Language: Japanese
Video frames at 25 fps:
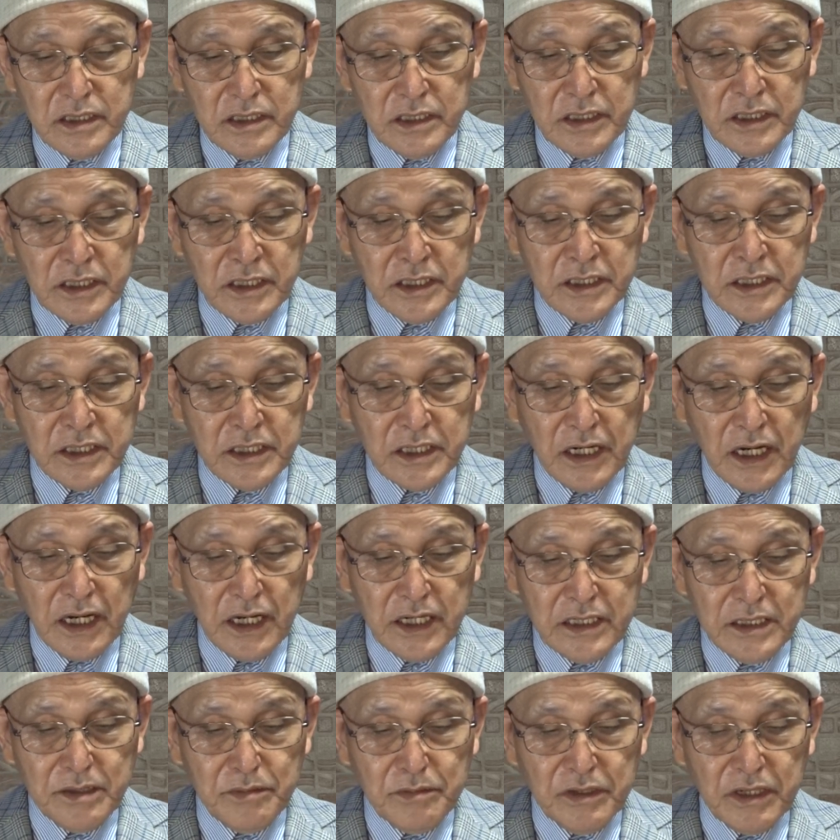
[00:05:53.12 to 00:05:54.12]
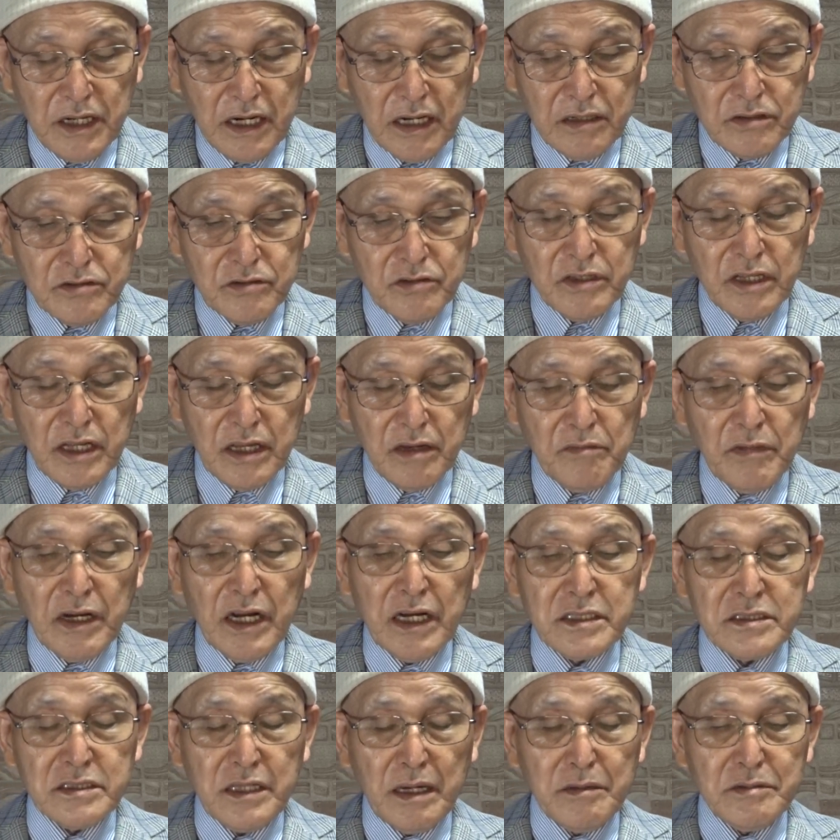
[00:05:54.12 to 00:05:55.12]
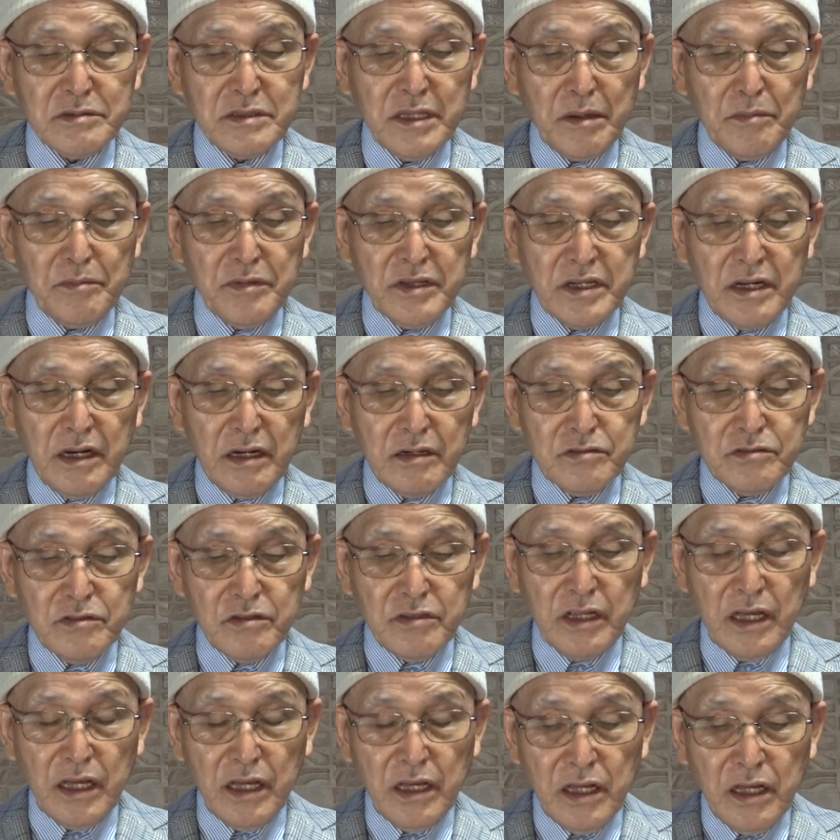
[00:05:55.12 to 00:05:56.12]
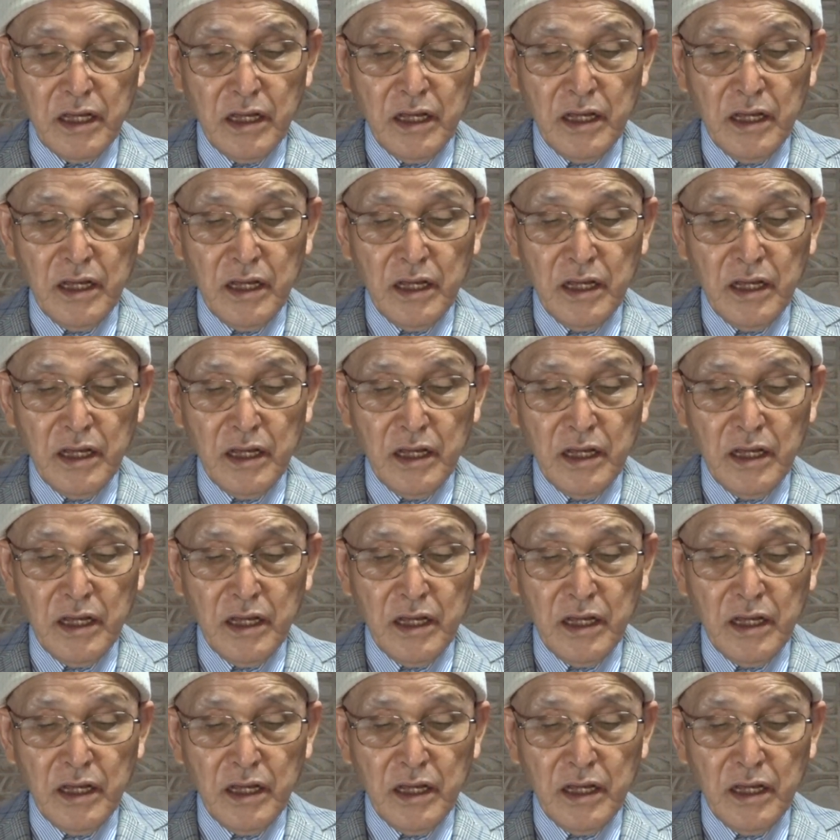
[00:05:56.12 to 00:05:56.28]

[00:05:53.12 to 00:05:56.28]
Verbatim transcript: 頻回に磨くので、まあ、たびたび磨くので、